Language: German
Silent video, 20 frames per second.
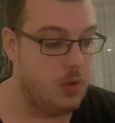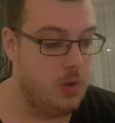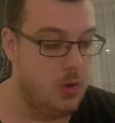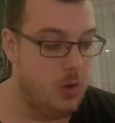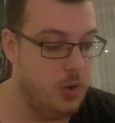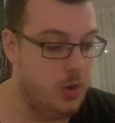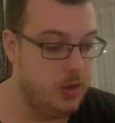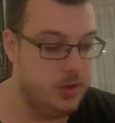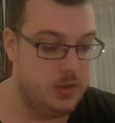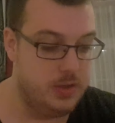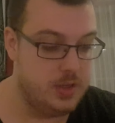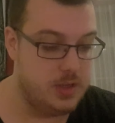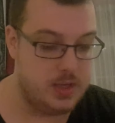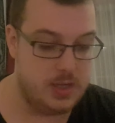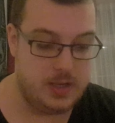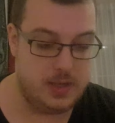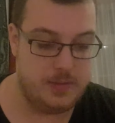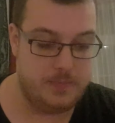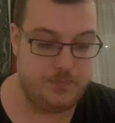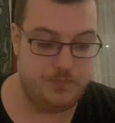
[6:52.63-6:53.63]
Und
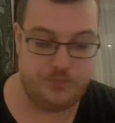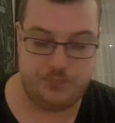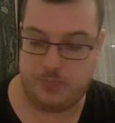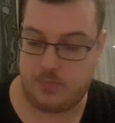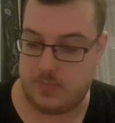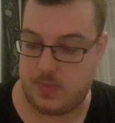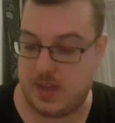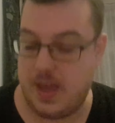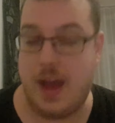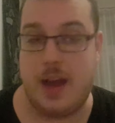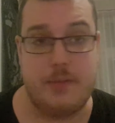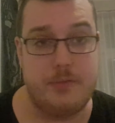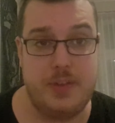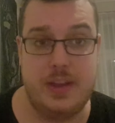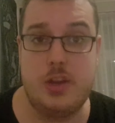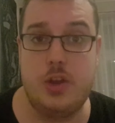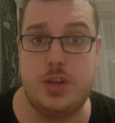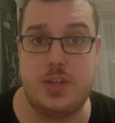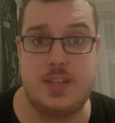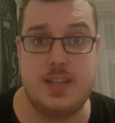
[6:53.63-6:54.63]
ähm, ja,
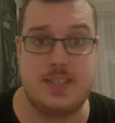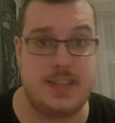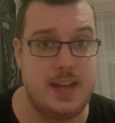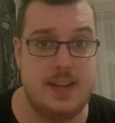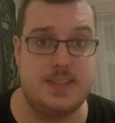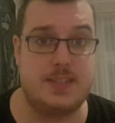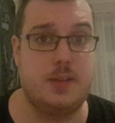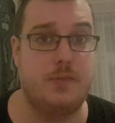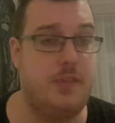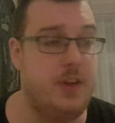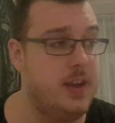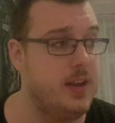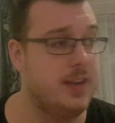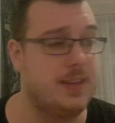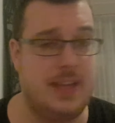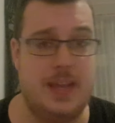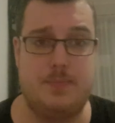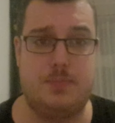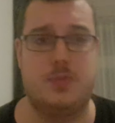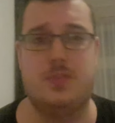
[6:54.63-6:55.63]
wenn euch das alles gefallen
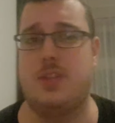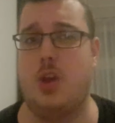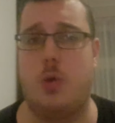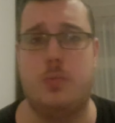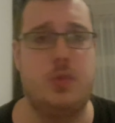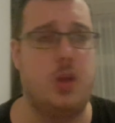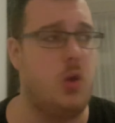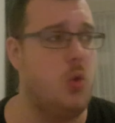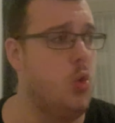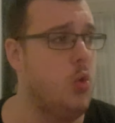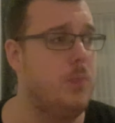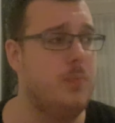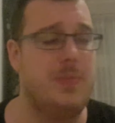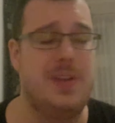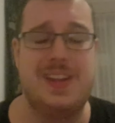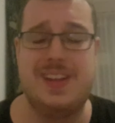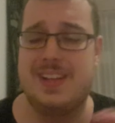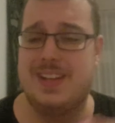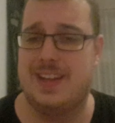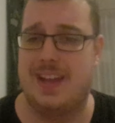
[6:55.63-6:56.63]
hat, gebt einen Daumen nach oben,
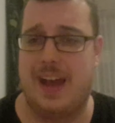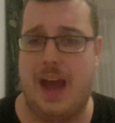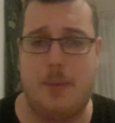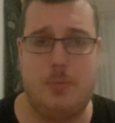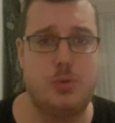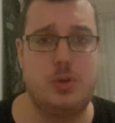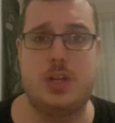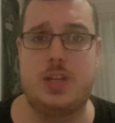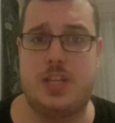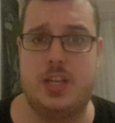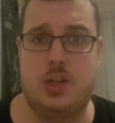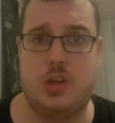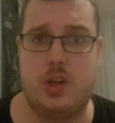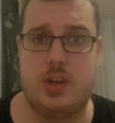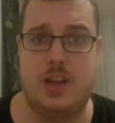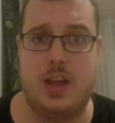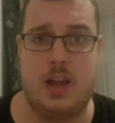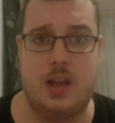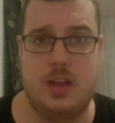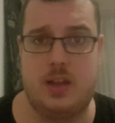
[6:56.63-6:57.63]
abonniert den
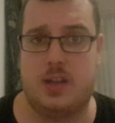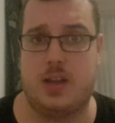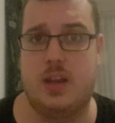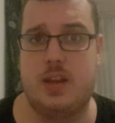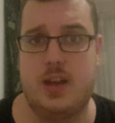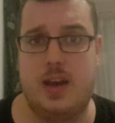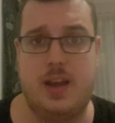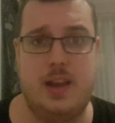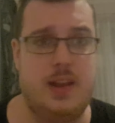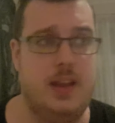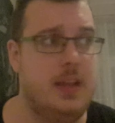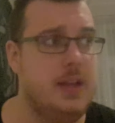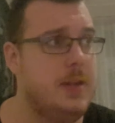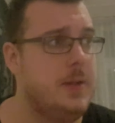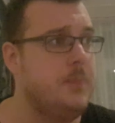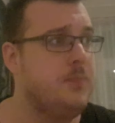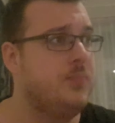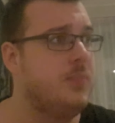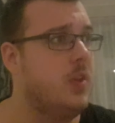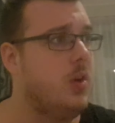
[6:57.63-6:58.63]
kan äh, Kanal
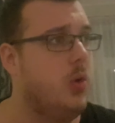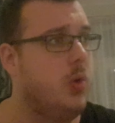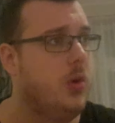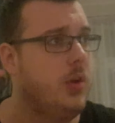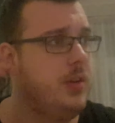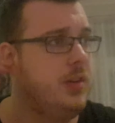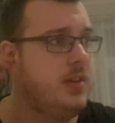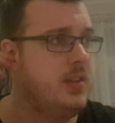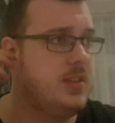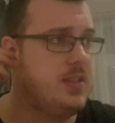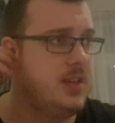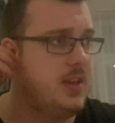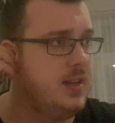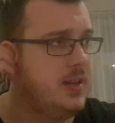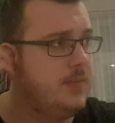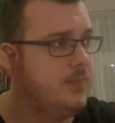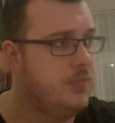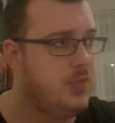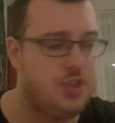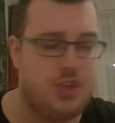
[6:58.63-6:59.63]
und
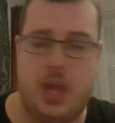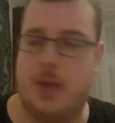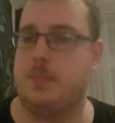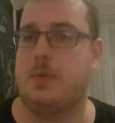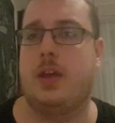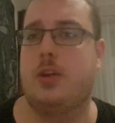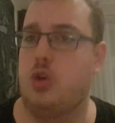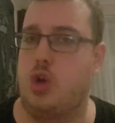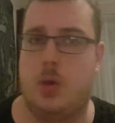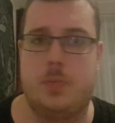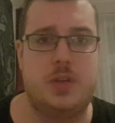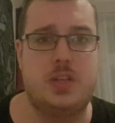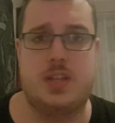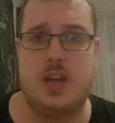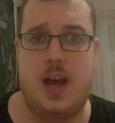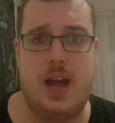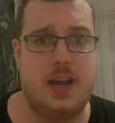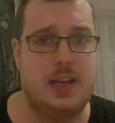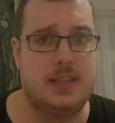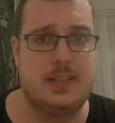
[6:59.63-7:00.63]
ähm, schreibt gerne
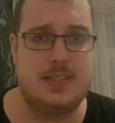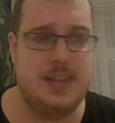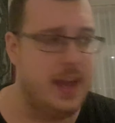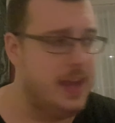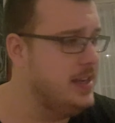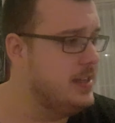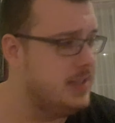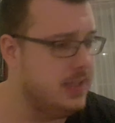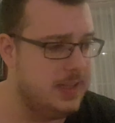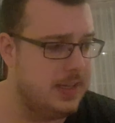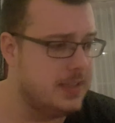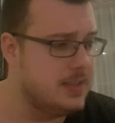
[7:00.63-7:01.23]
Kommentare, teilt den